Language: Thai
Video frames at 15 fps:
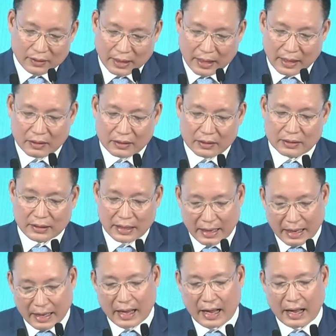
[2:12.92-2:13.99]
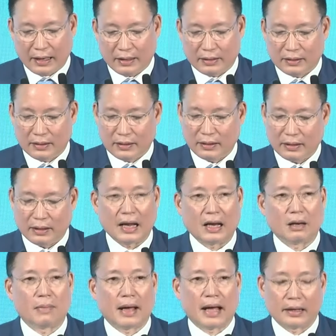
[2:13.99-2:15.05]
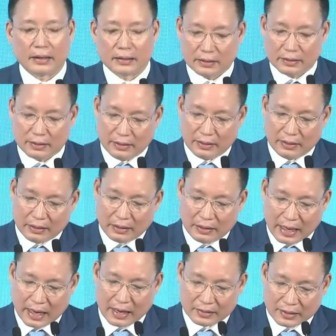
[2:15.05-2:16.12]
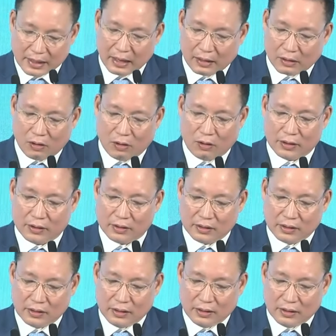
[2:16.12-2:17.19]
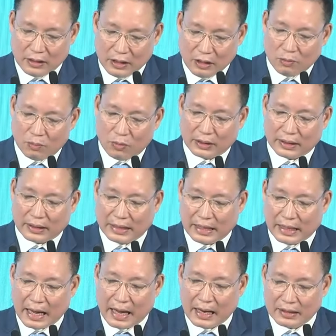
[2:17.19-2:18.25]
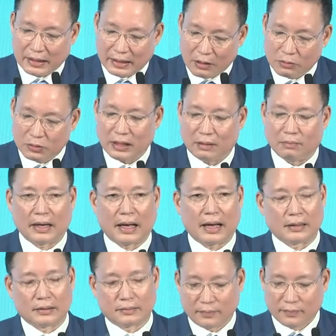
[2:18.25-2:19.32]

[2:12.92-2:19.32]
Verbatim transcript: ทั้งธนาคาร non bank และสหกรณ์ที่อยู่บนกติกาที่เท่าเทียมกัน